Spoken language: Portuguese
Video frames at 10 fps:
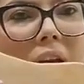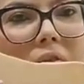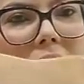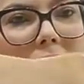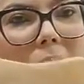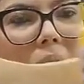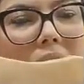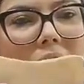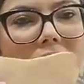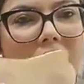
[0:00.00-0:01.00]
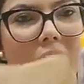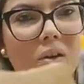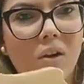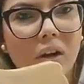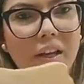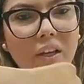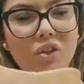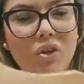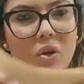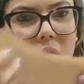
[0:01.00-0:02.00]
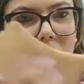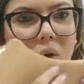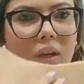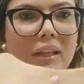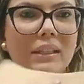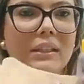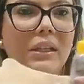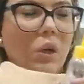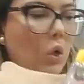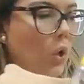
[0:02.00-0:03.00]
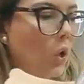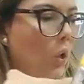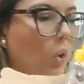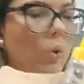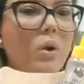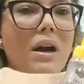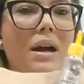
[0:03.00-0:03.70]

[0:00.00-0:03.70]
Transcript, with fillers: Vocês podem usar a cola ou